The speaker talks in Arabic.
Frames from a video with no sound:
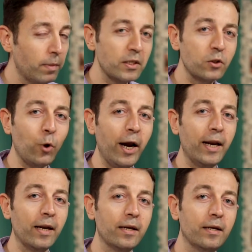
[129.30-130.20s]
بس
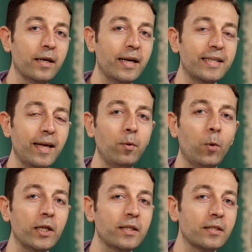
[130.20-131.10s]
السؤال الكتاب
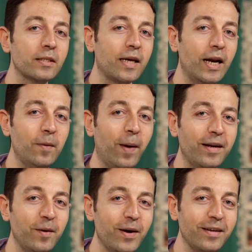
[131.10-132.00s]
المقدس اتكلم
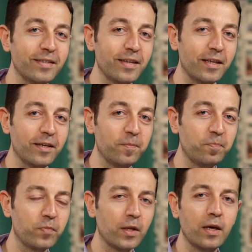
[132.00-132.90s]
عن المال ازاي
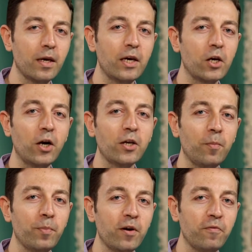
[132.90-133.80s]
ايه رأي
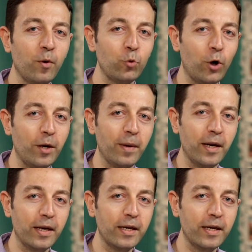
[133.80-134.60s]
ربنا في موضوع المال